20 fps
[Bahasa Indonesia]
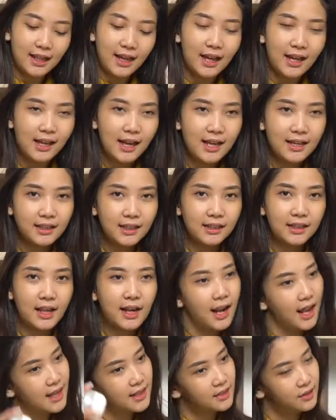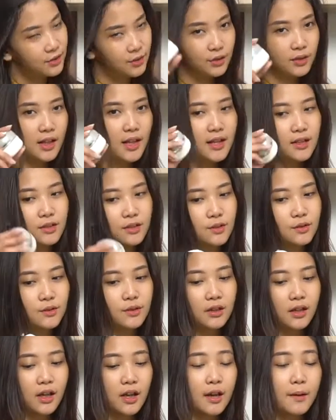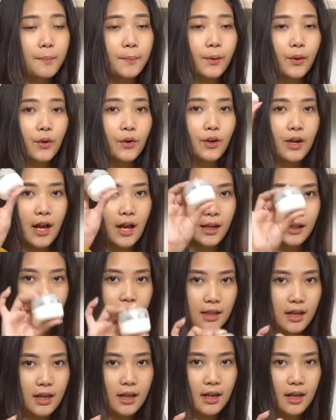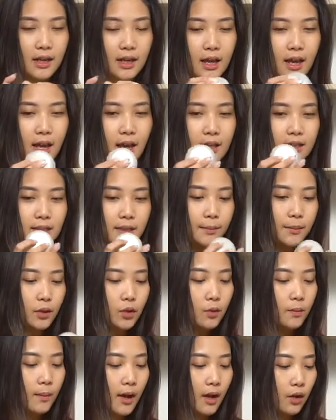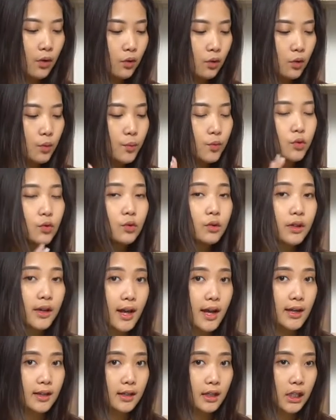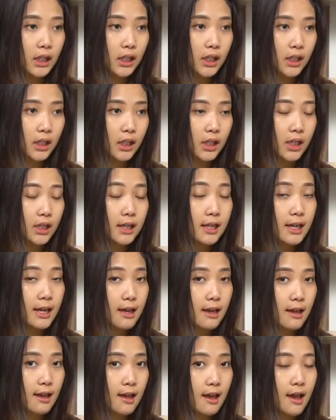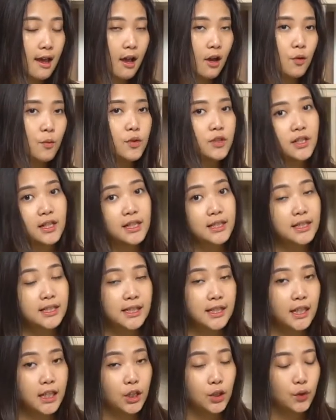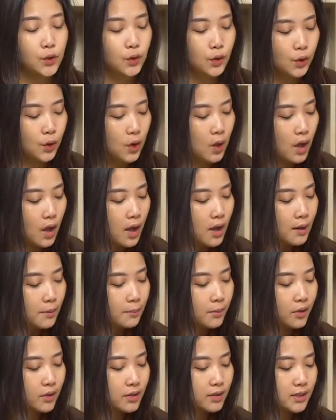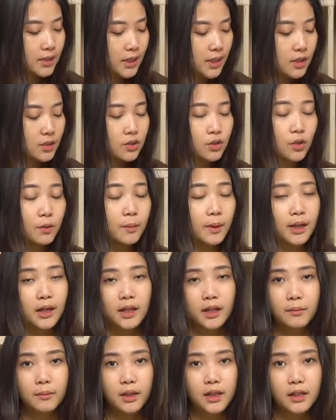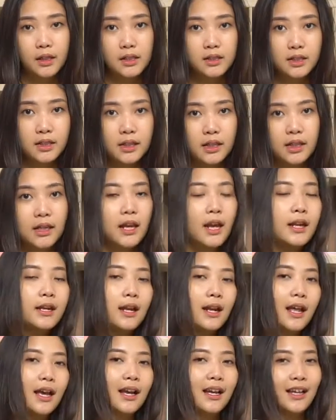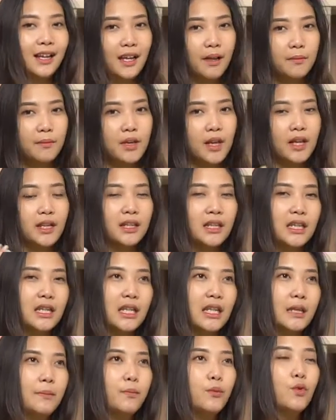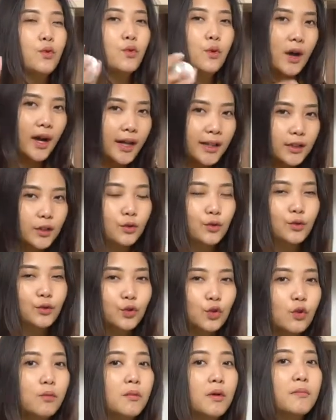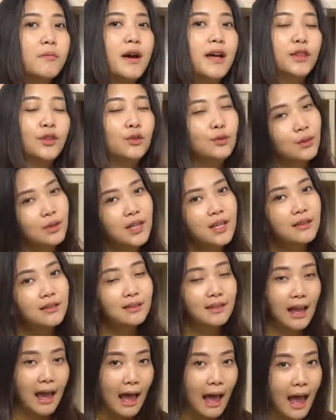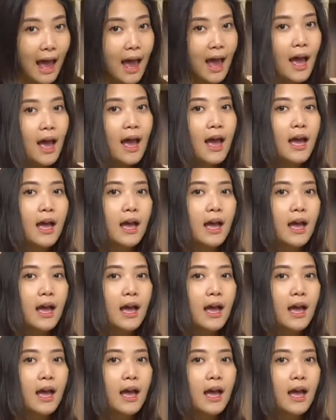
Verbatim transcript: sekarang kita lanjut langsung ke produknya. Nah, sebelum aku buka nih, Kak, aku mau jelasin sedikit dulu. More Skin Stomach Cream ini sendiri adalah krim yang dibuat untuk membantu kita